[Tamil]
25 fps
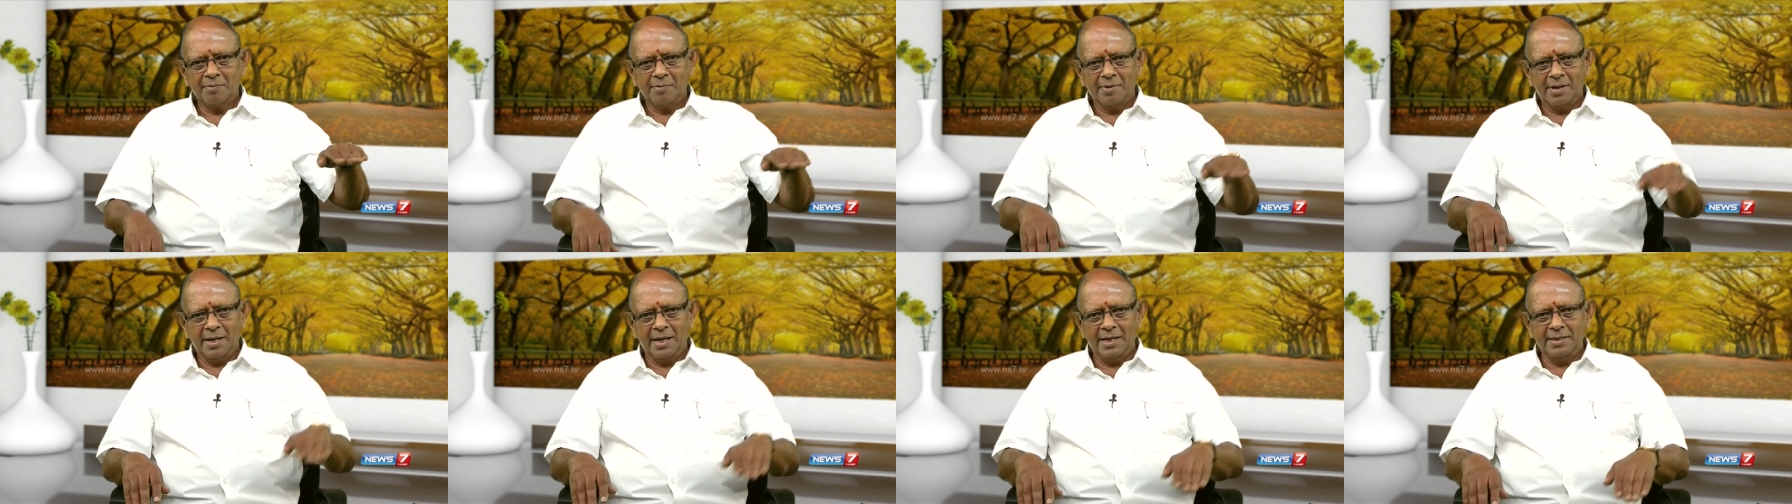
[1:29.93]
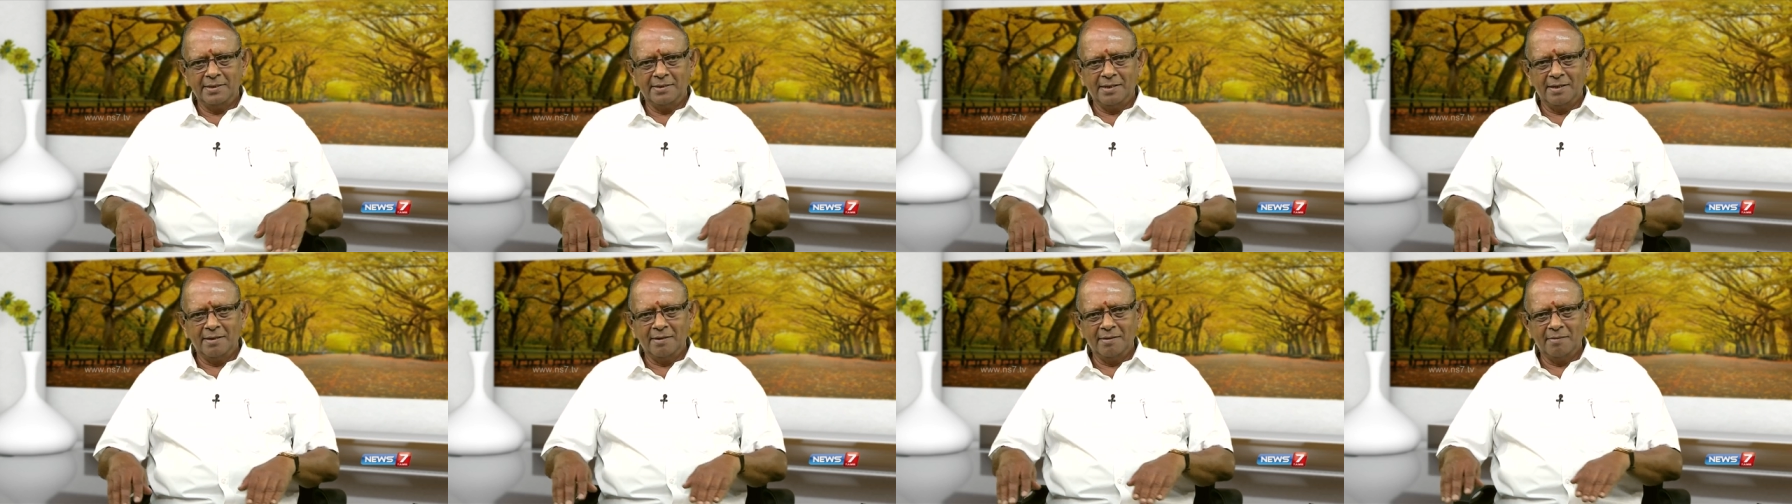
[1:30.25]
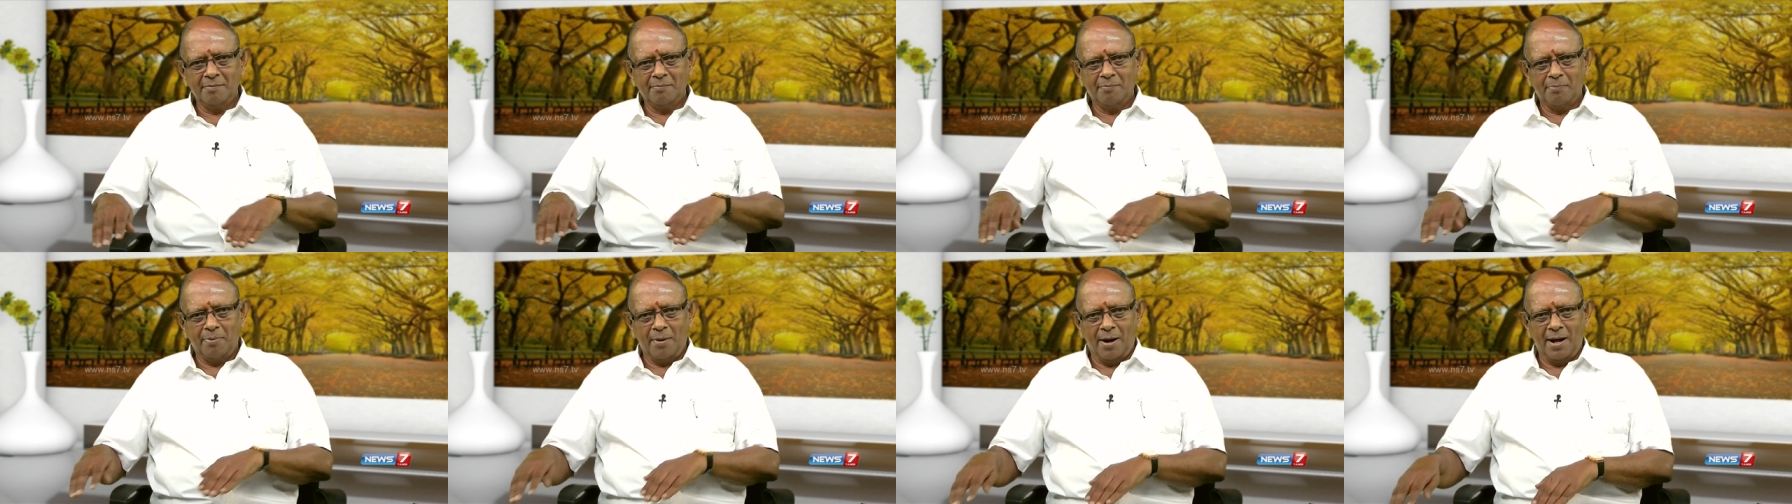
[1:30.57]
நெய்தல்
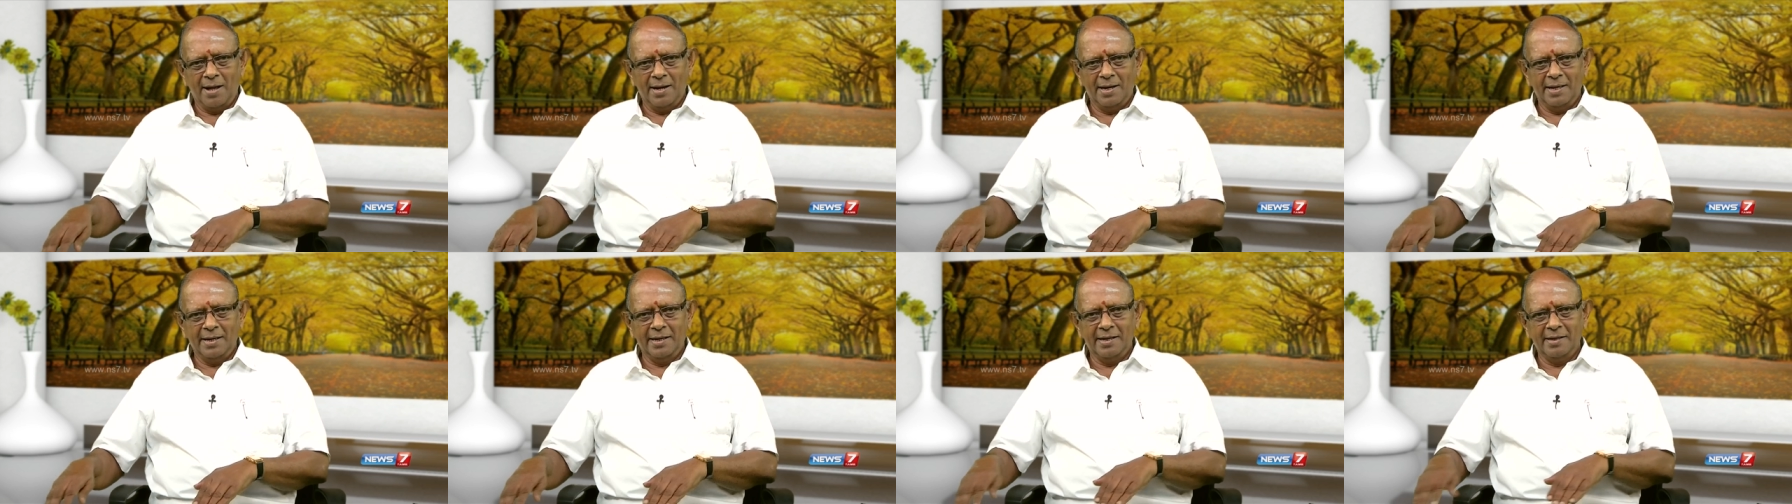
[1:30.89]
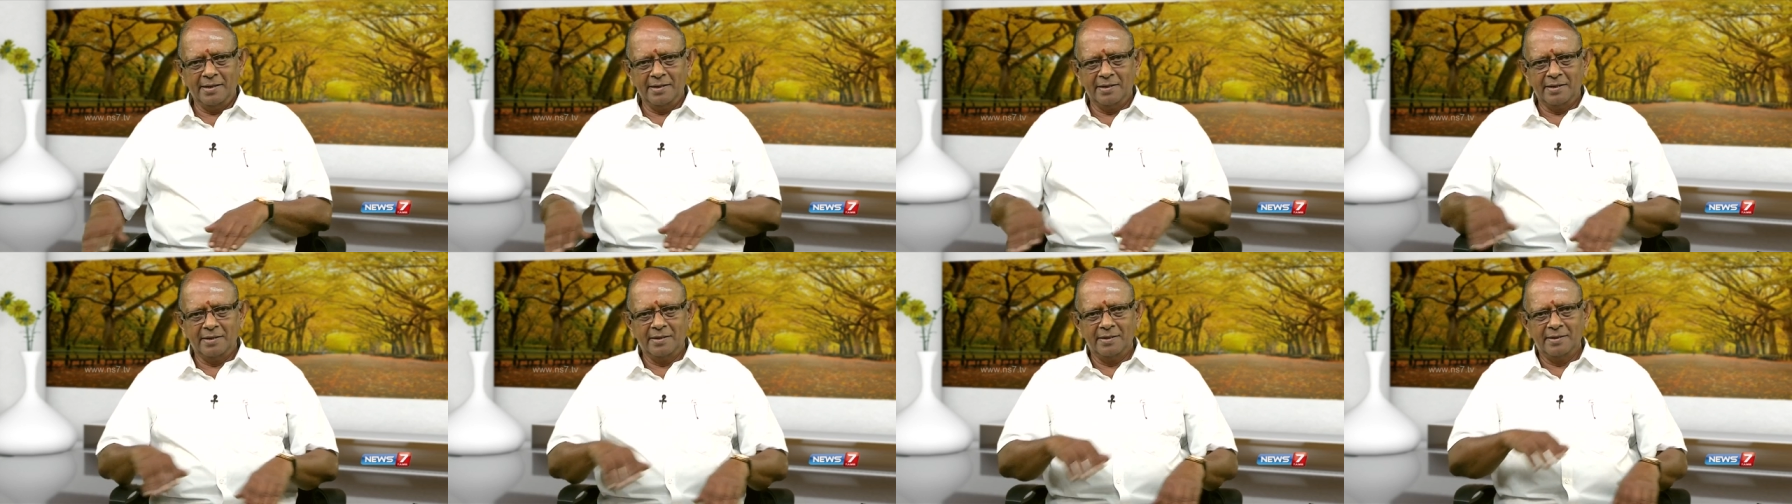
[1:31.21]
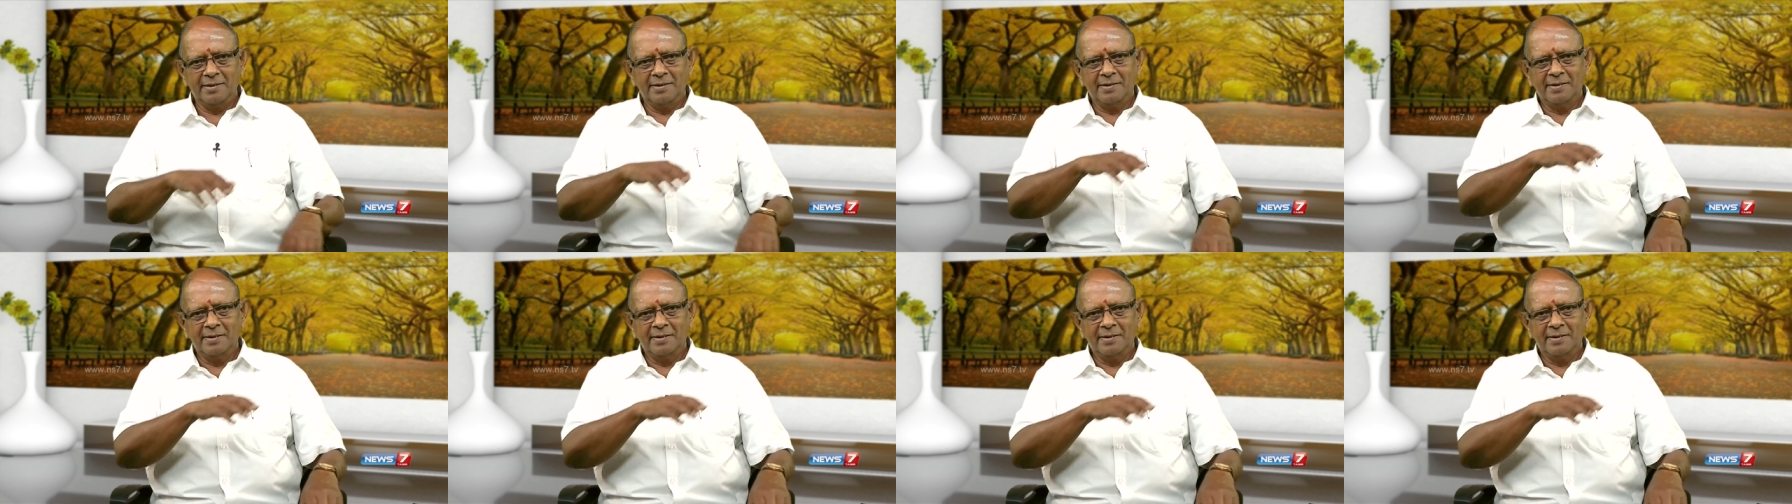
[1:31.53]
பாலை என்று